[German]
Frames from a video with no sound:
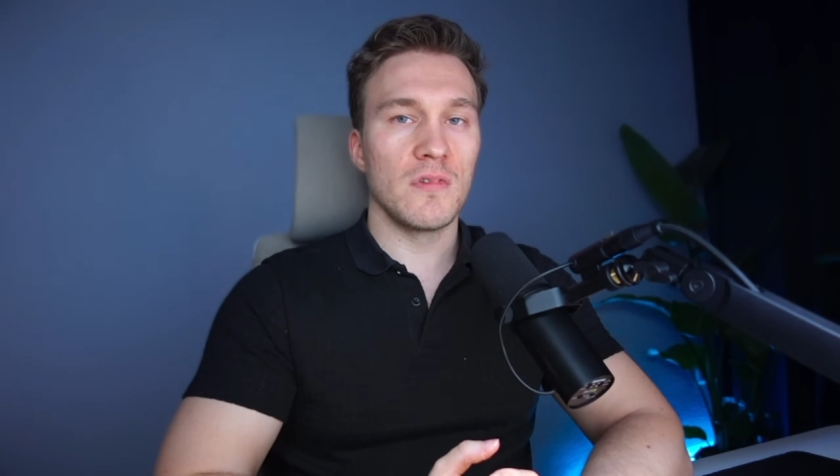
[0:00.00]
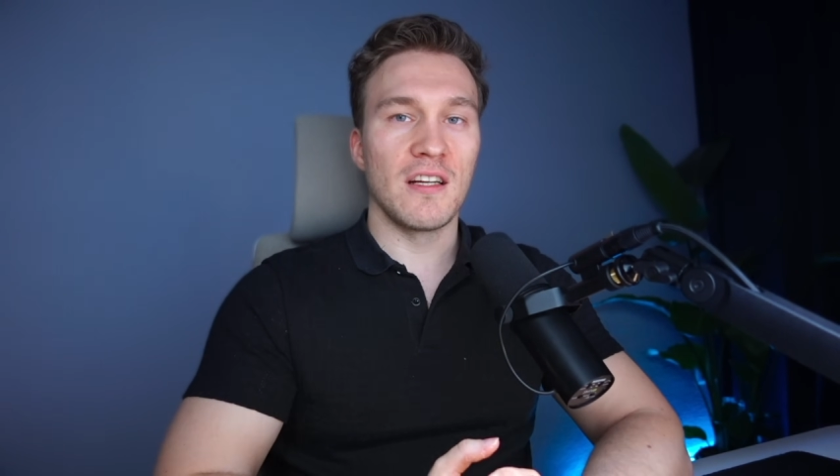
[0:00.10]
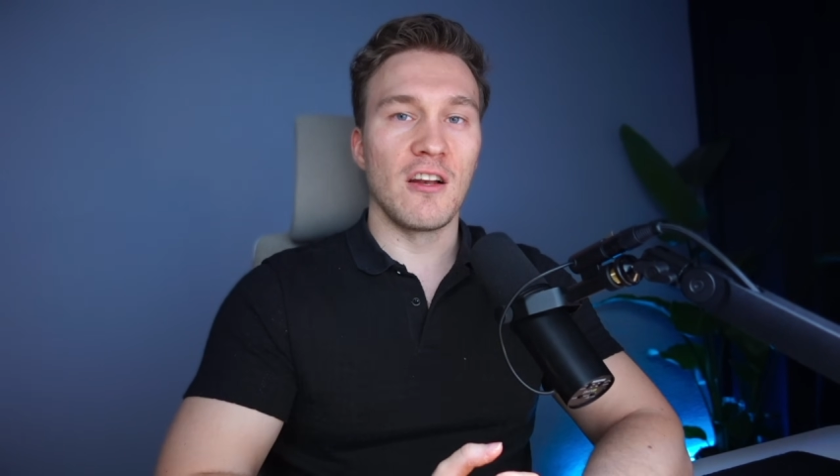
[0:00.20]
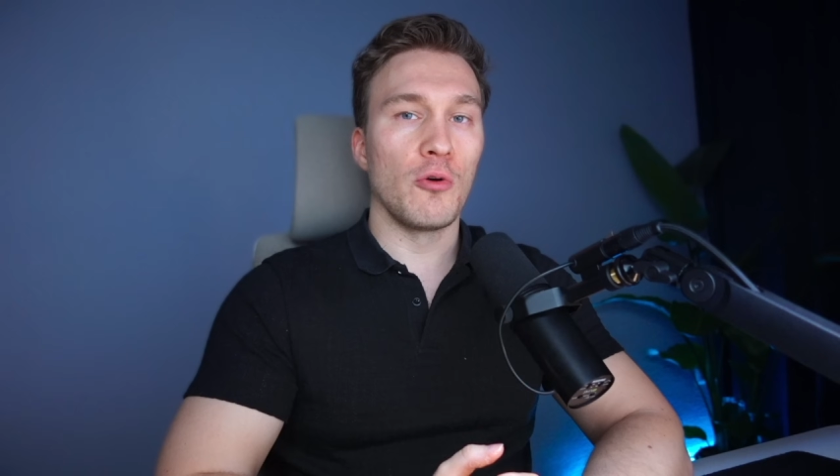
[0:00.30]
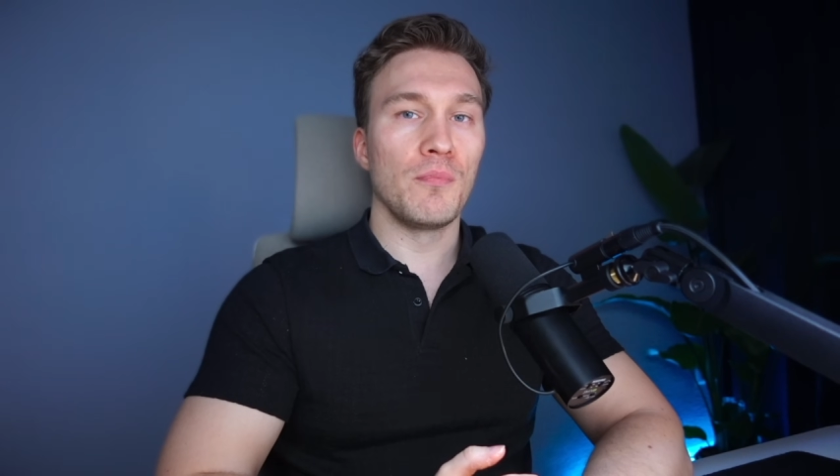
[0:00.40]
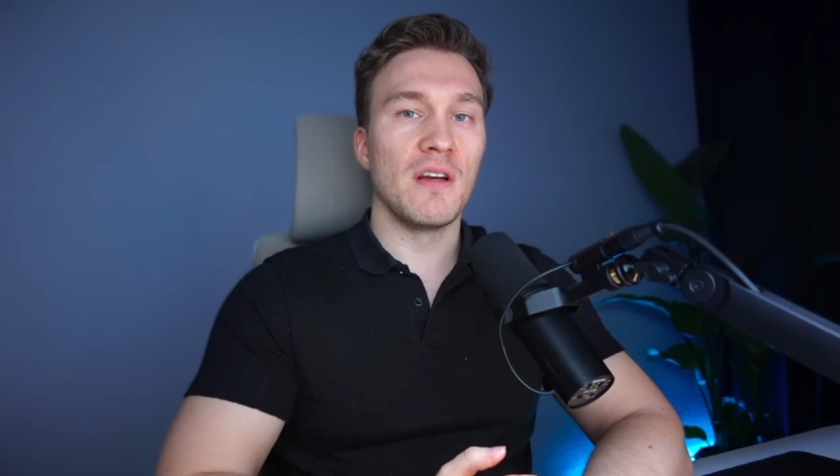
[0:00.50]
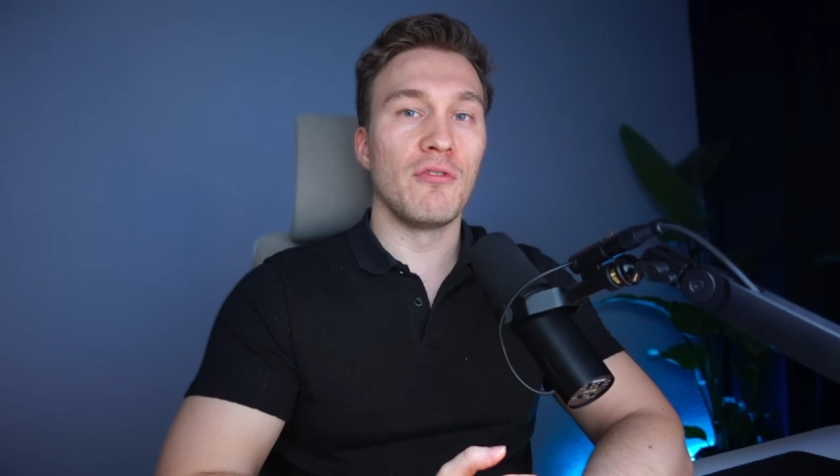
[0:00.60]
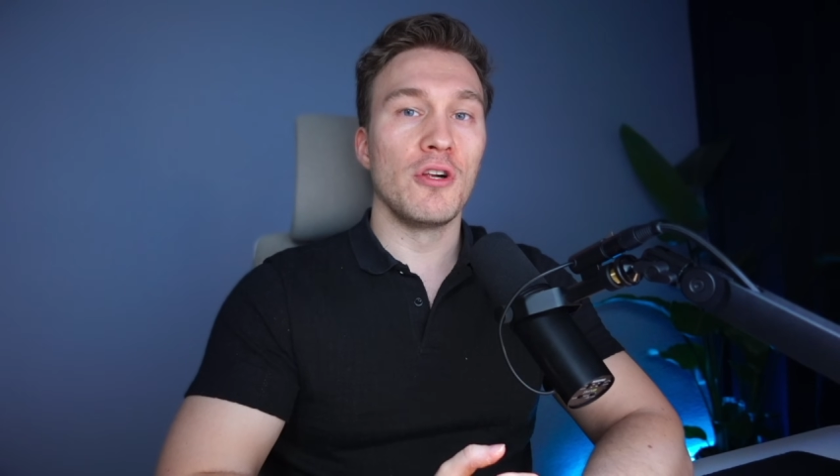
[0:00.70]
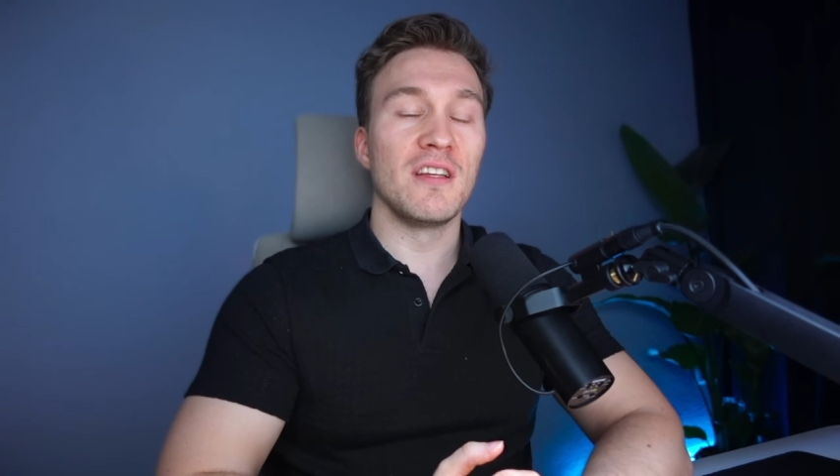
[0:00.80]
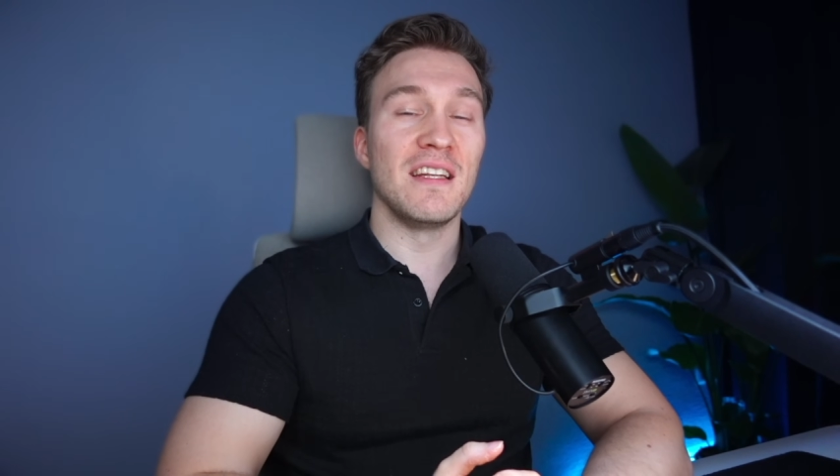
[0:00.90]
Glaubt mir, ihr
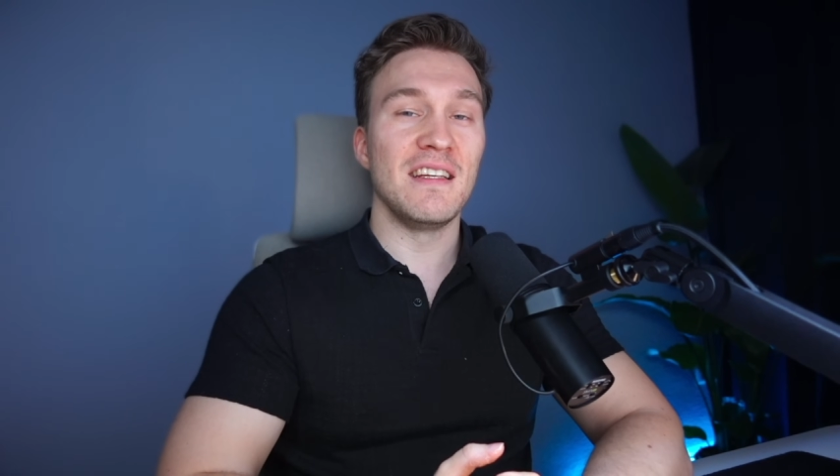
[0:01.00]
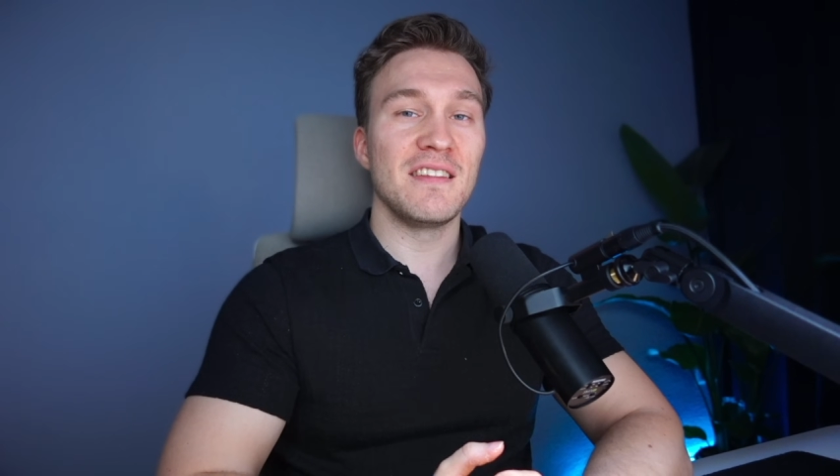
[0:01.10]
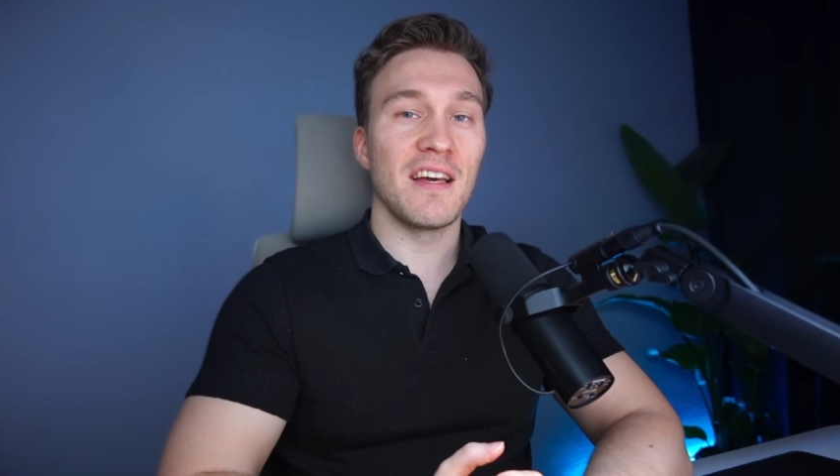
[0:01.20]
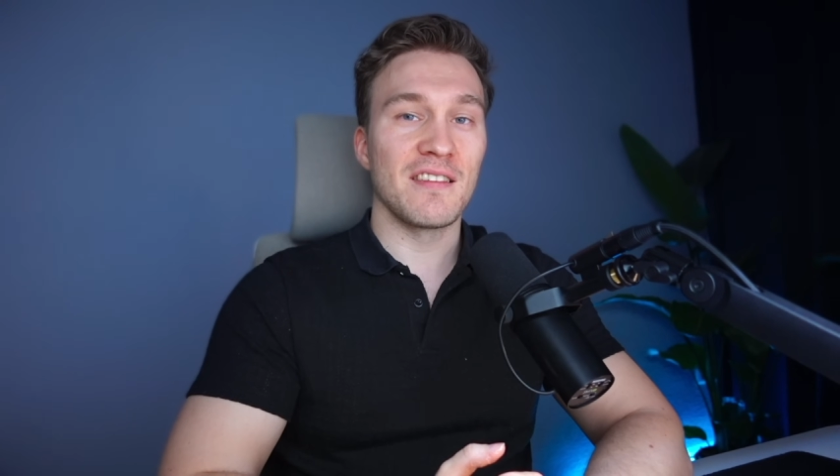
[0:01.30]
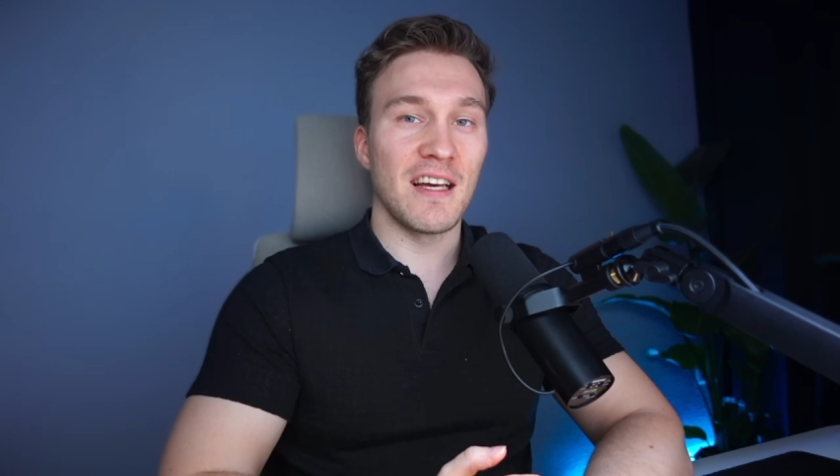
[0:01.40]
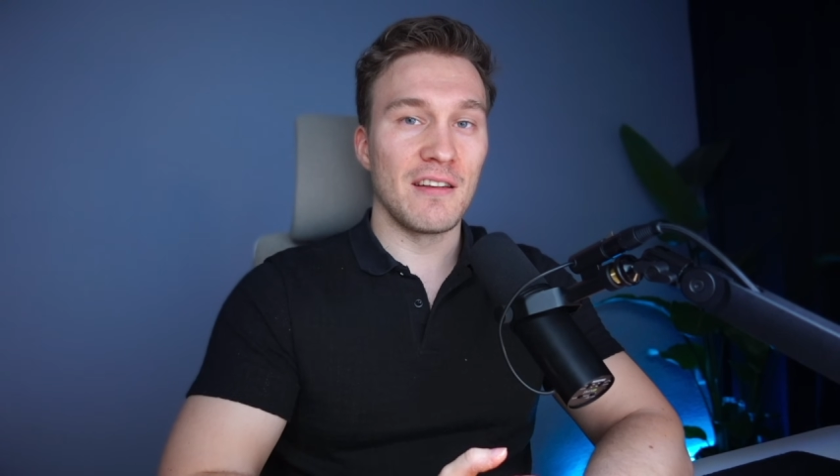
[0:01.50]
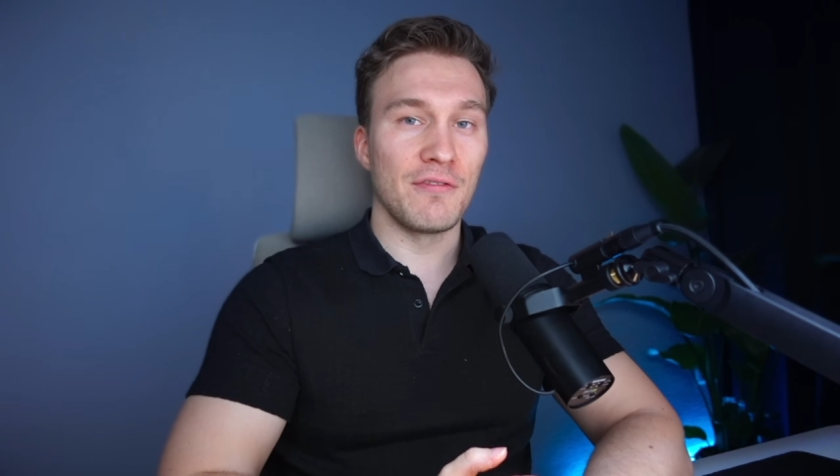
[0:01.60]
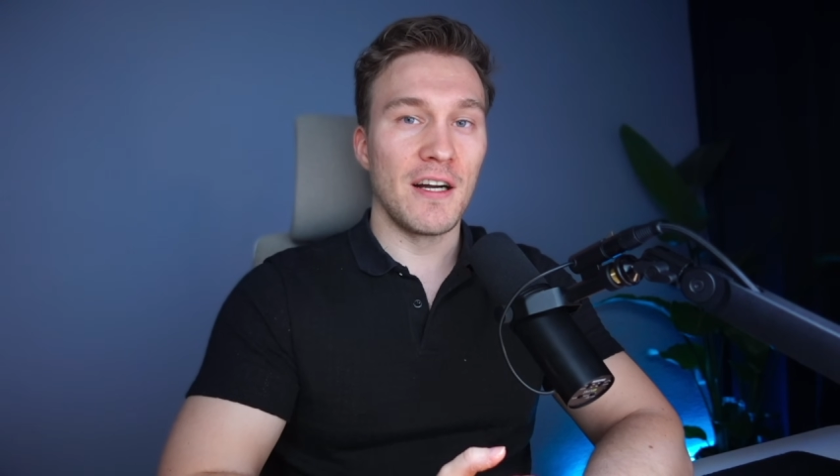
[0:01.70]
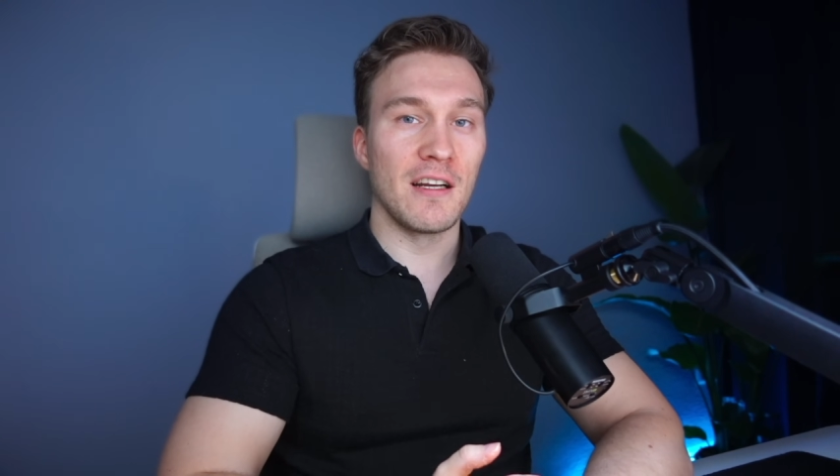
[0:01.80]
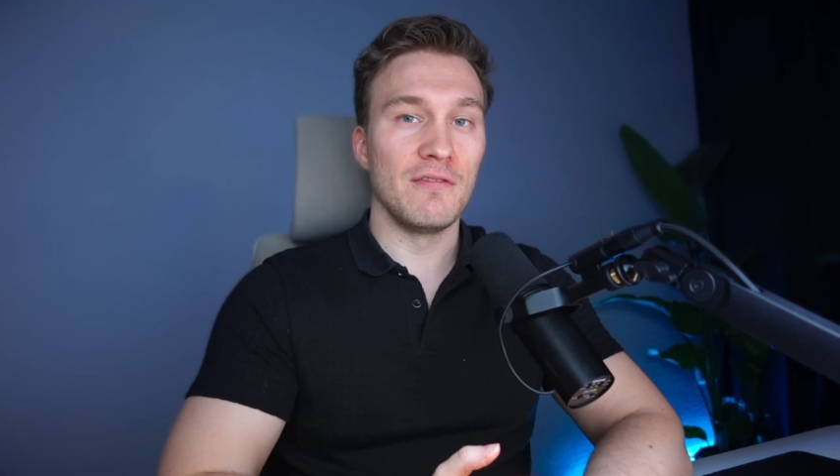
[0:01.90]
wollt nicht erst
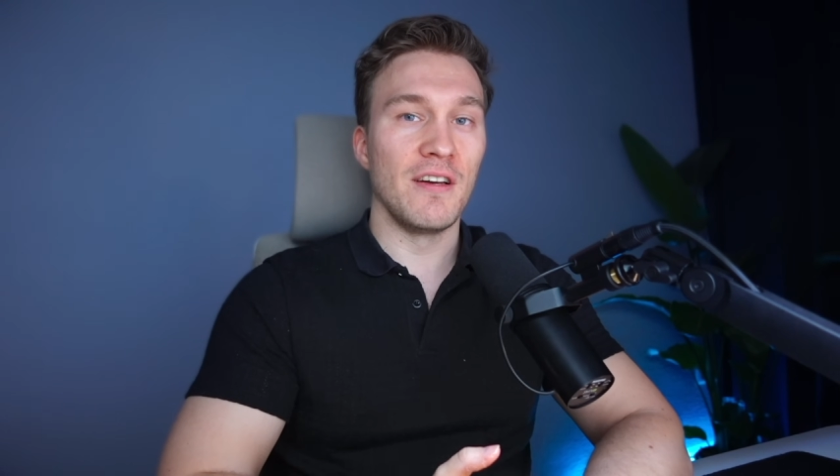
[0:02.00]
anfangen,